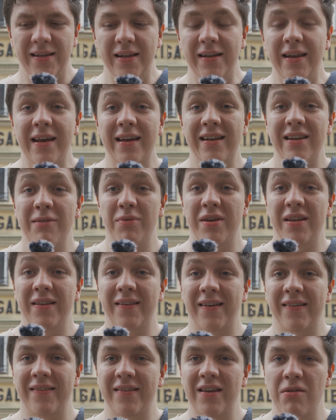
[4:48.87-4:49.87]
die Dinge, die mich
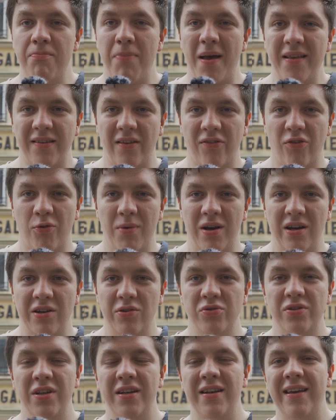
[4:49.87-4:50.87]
interessieren, besser zu machen
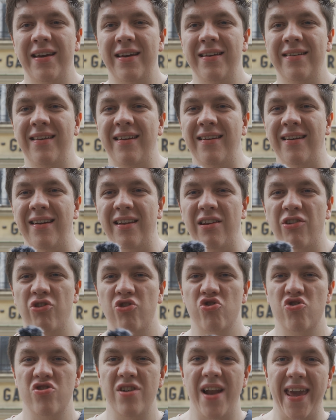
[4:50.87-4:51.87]
und die Dinge, in denen ich
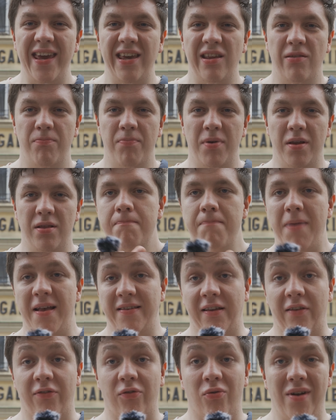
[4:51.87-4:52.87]
schlecht bin,
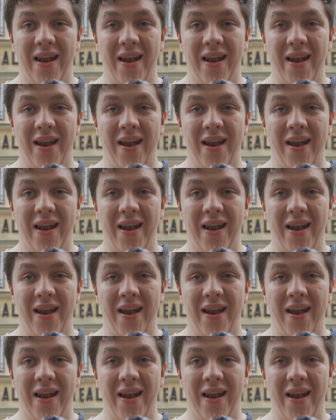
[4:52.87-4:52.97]
besser zu